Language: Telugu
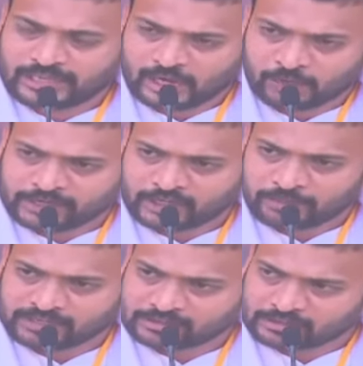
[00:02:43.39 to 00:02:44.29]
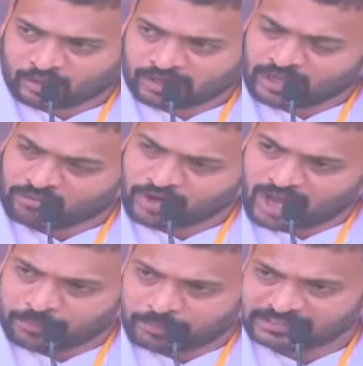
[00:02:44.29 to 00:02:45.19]
గెలుపు ఎట్టి పరిస్థితుల్లో కూడా ఎవరు
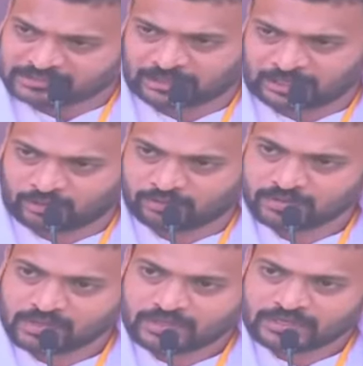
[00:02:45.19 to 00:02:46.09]
ఆపే పరిస్థితి లేదు